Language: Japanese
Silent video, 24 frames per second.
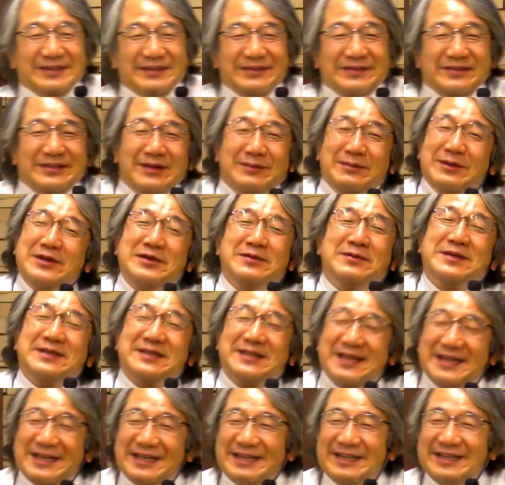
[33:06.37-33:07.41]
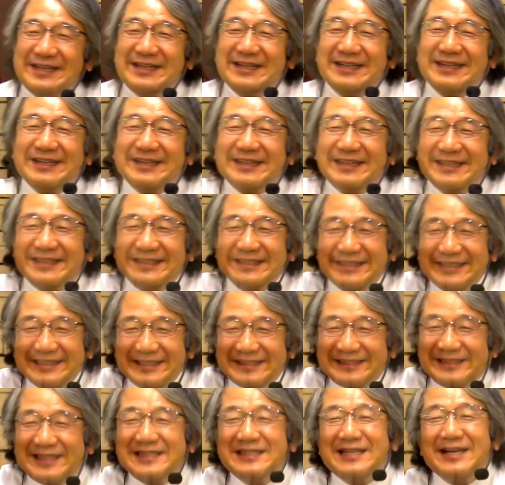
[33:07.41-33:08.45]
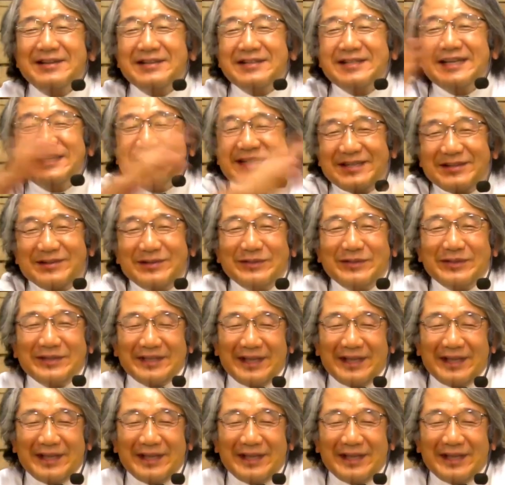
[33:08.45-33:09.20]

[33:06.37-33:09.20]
名前言いません詮索しないでねこういう時